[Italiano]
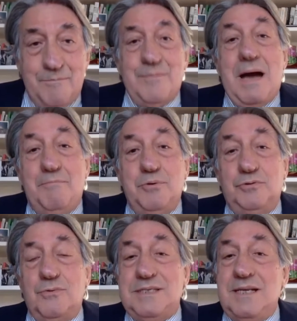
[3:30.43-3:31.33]
ma
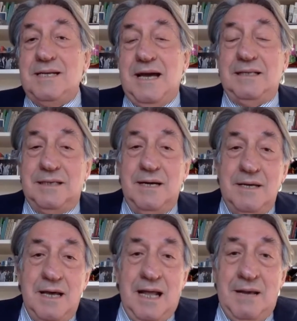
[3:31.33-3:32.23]
appunto questa è legata
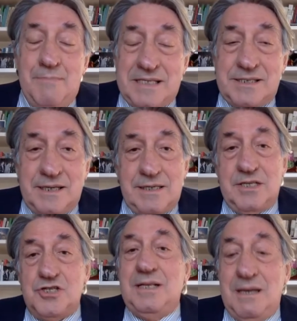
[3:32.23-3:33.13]
alla bassa
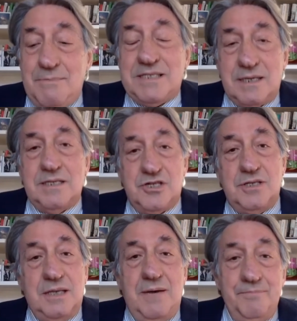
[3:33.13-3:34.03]
crescita e la bassa
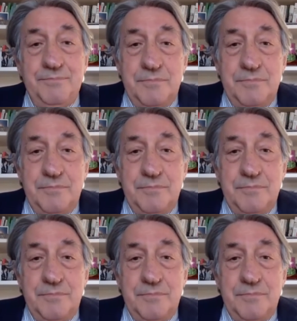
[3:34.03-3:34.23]
crescita